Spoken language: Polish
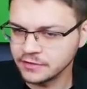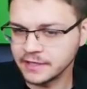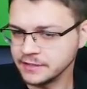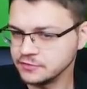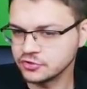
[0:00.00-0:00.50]

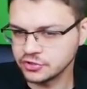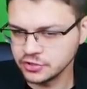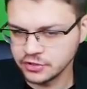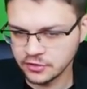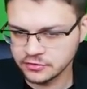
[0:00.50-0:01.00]
genin
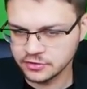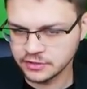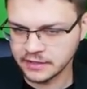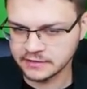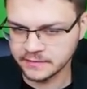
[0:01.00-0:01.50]
Shino, czyli
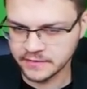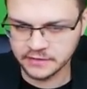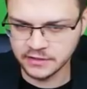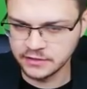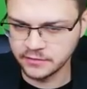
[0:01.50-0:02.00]
tak naprawdę
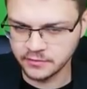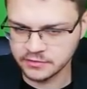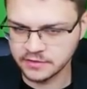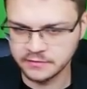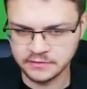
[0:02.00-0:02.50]
Ino
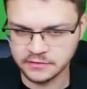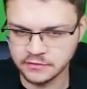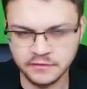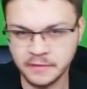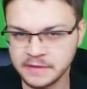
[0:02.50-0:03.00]
można stąd
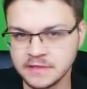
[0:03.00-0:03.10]
wymazać,